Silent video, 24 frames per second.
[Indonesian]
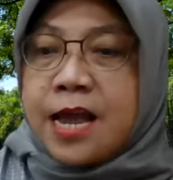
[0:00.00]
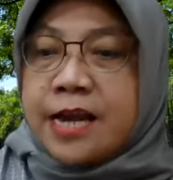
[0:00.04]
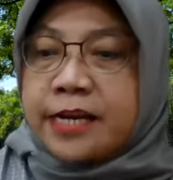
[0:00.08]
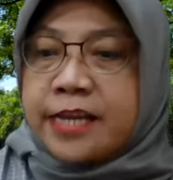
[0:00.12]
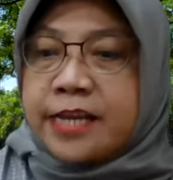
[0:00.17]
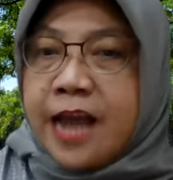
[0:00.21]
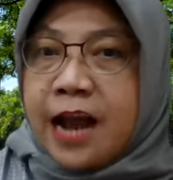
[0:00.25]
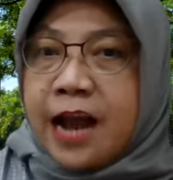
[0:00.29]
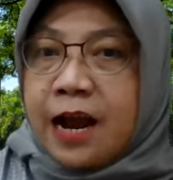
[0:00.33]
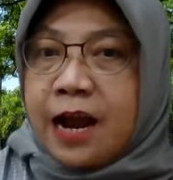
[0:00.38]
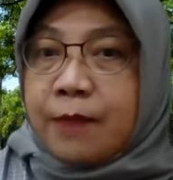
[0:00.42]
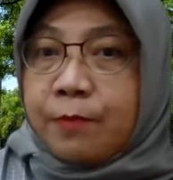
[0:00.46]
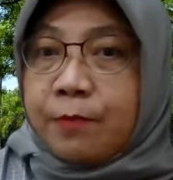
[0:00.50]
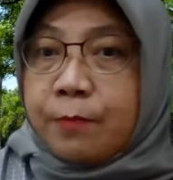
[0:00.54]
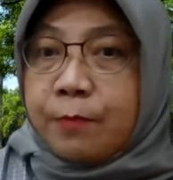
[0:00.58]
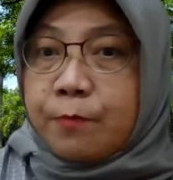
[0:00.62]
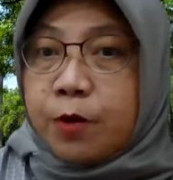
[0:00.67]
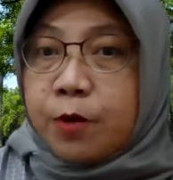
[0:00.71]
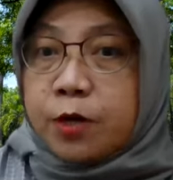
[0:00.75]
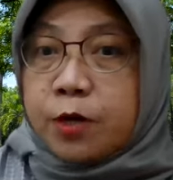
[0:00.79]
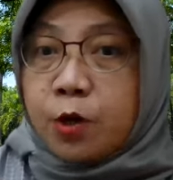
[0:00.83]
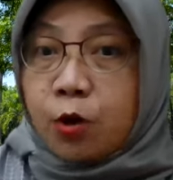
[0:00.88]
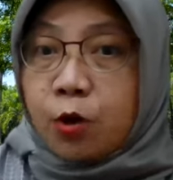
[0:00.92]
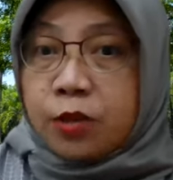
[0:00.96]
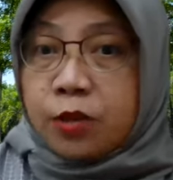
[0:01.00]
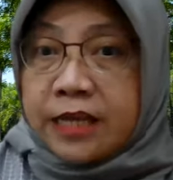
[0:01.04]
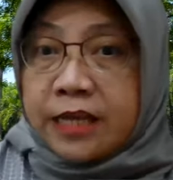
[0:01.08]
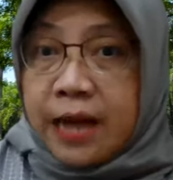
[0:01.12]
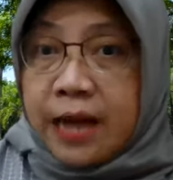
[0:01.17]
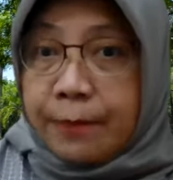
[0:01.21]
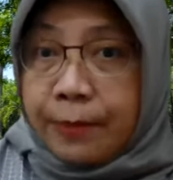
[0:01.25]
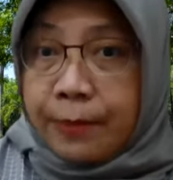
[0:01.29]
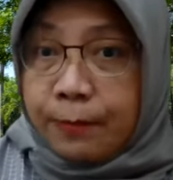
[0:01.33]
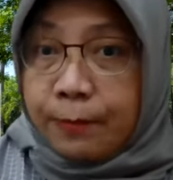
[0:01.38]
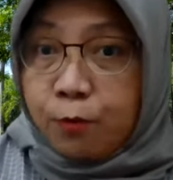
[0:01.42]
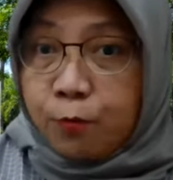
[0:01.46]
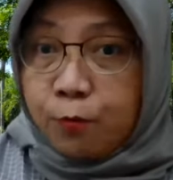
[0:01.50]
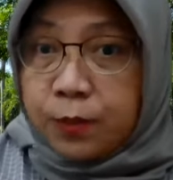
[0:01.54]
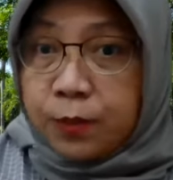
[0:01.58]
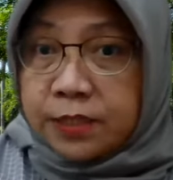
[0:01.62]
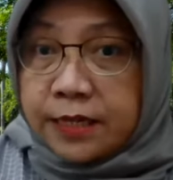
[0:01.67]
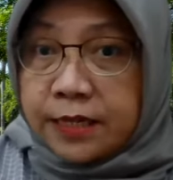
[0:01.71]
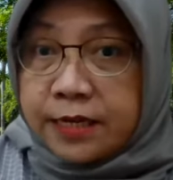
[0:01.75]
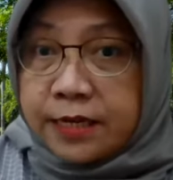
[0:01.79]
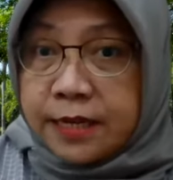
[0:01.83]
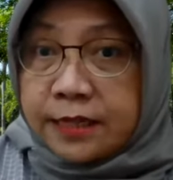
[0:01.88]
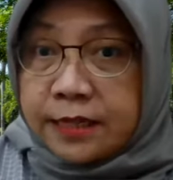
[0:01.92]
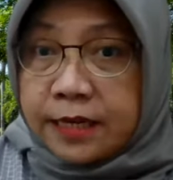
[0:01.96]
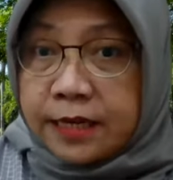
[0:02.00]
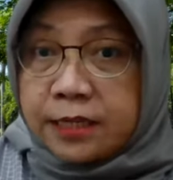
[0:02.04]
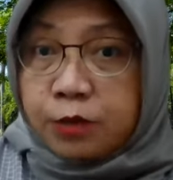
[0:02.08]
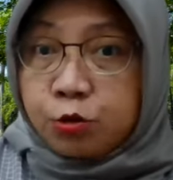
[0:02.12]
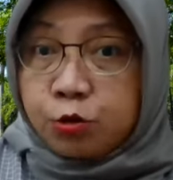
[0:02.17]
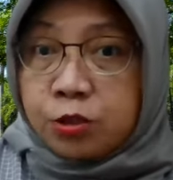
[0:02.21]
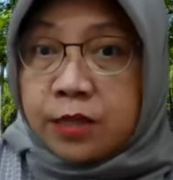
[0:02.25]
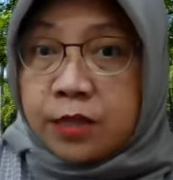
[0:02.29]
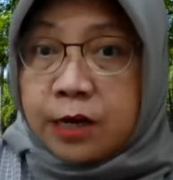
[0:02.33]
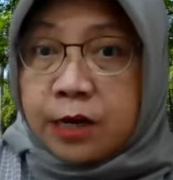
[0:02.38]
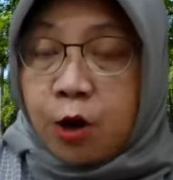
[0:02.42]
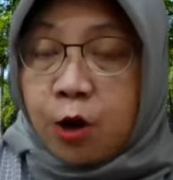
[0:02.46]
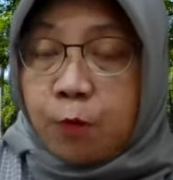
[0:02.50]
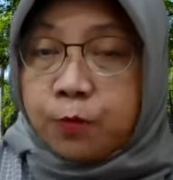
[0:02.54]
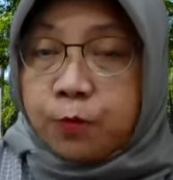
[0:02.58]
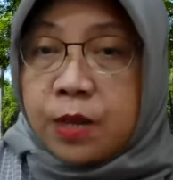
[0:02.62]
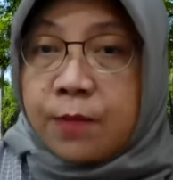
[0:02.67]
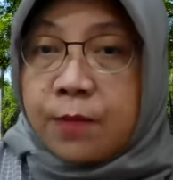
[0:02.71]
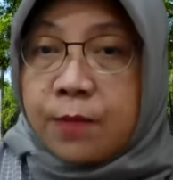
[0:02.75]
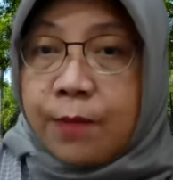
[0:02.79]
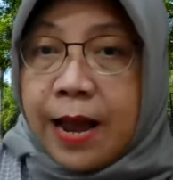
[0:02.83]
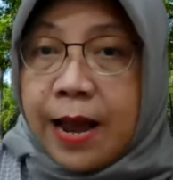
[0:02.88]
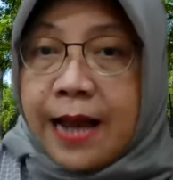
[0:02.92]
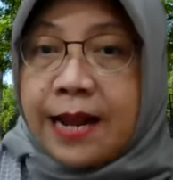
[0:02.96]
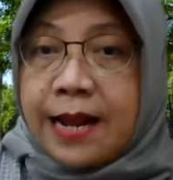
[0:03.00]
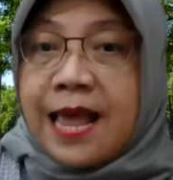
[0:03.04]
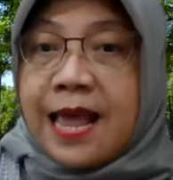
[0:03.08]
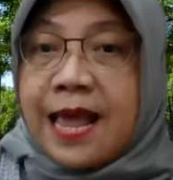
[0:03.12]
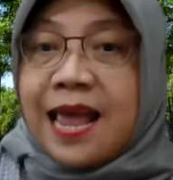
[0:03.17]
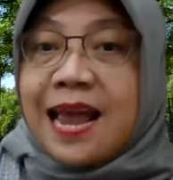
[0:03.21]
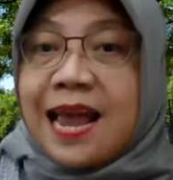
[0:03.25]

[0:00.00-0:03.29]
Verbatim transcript: Dia akan memoni otak 80% yang tadi itu secara optimal.